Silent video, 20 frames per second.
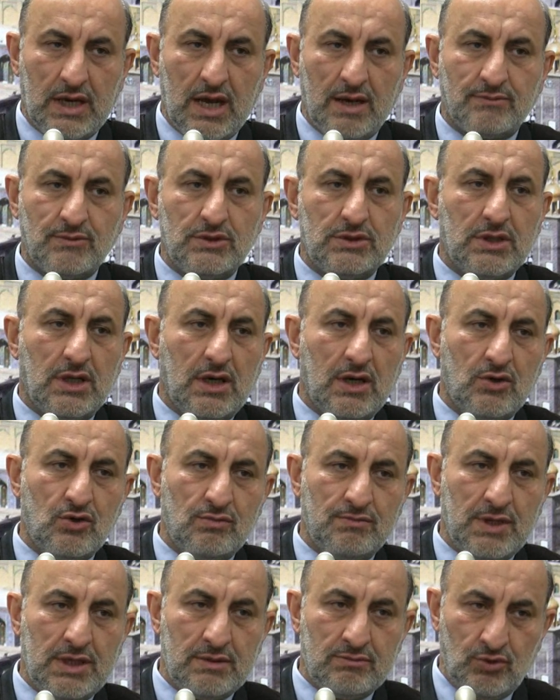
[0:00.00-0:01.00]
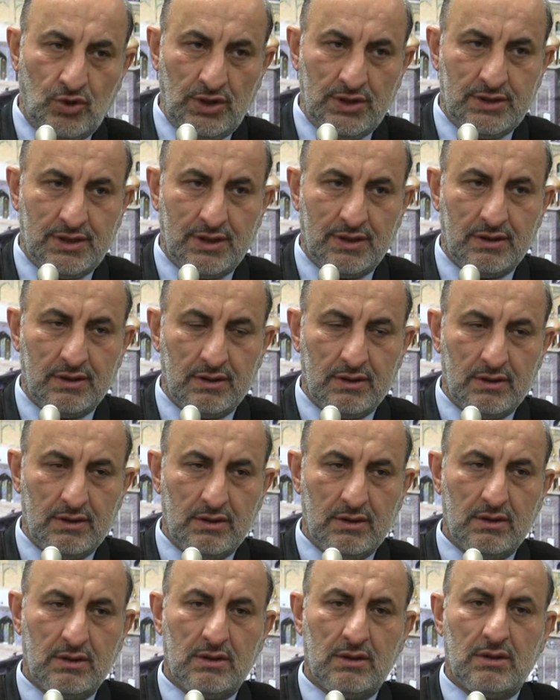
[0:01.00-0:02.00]
فلا بد له من محدث
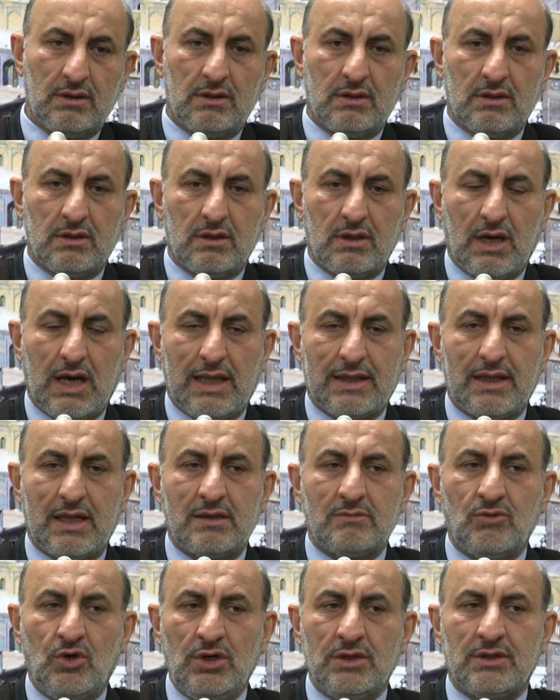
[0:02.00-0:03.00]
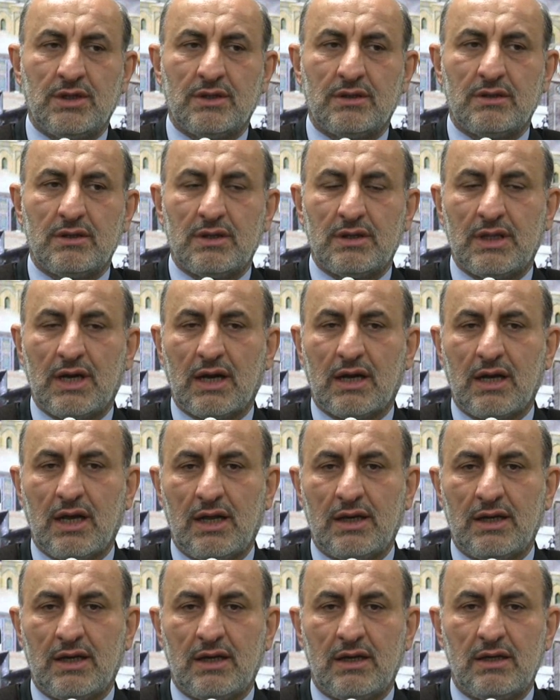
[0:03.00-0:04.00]
هذا المحدث إذا
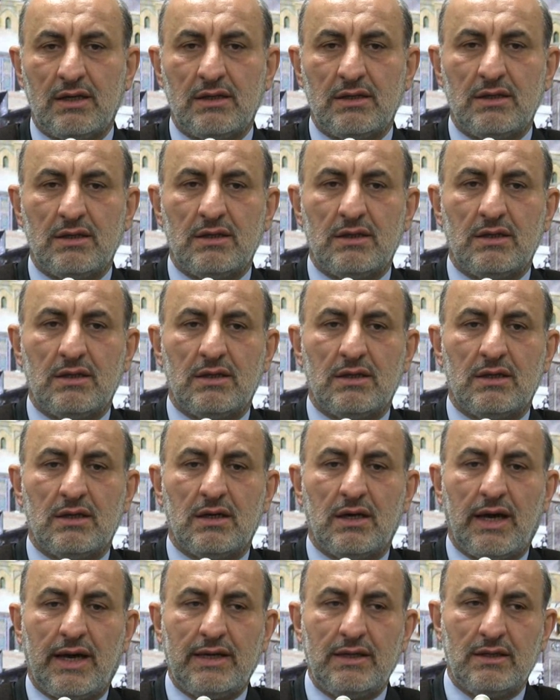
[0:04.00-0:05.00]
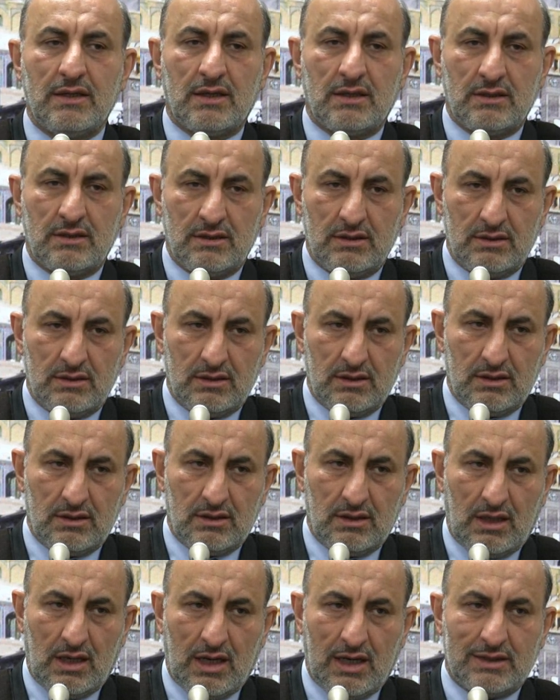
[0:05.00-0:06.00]
كان أيضا
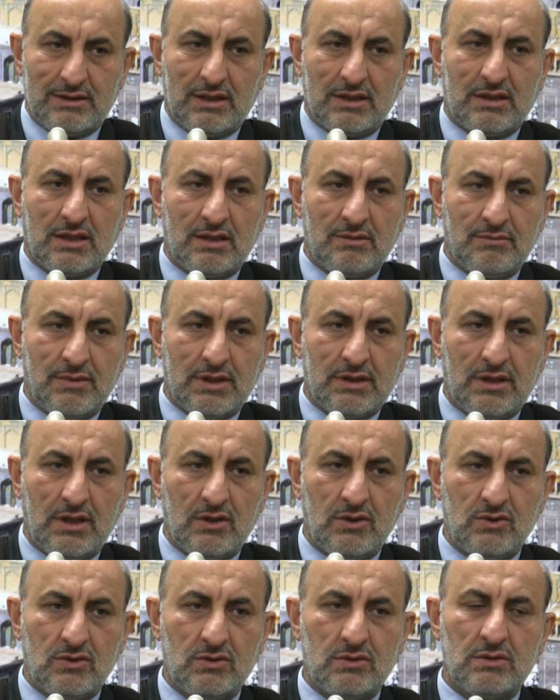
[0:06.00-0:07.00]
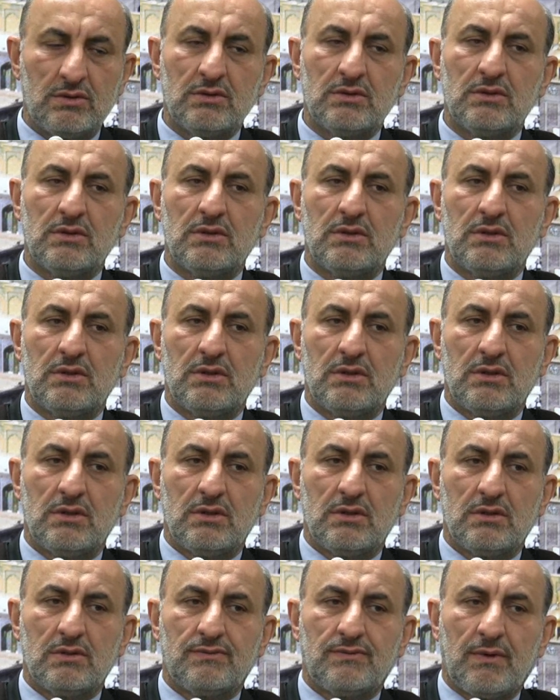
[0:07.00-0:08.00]
حادثا مثله
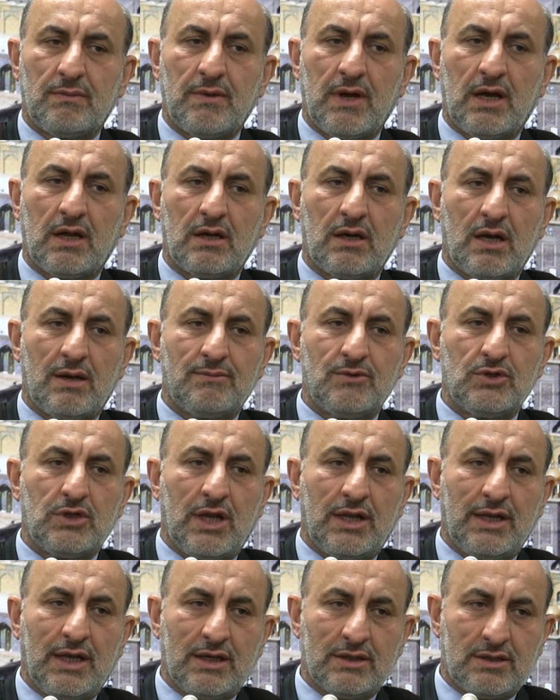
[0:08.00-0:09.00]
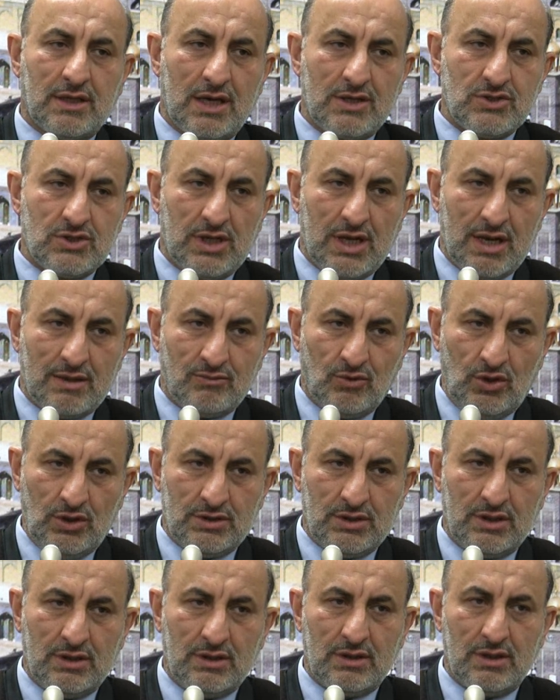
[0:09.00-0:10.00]
فما لابد أن يحتاج إلى
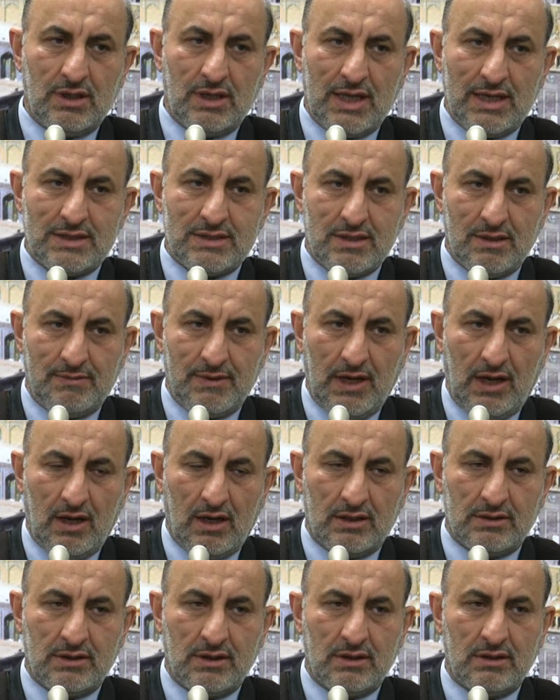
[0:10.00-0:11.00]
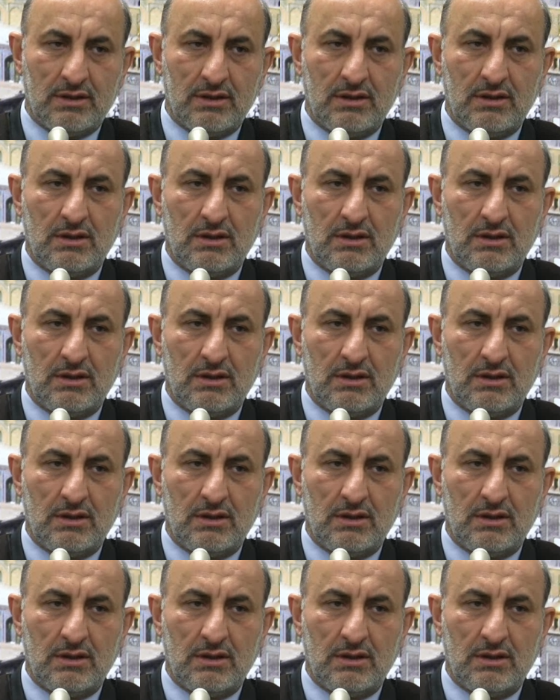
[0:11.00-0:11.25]
محدث ليس بحادث